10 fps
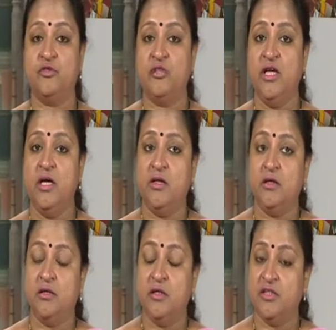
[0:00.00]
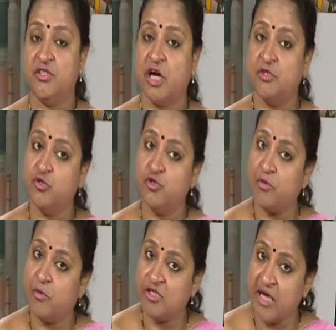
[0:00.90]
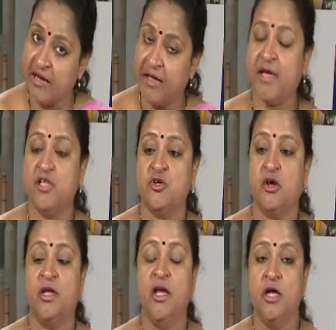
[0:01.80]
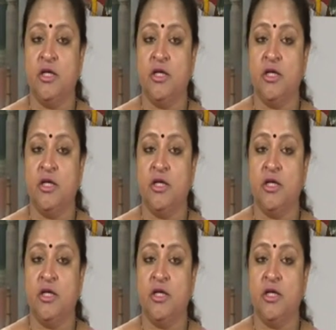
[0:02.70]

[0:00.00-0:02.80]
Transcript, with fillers: যদি সাজুজ্য বজায় রেখে চলে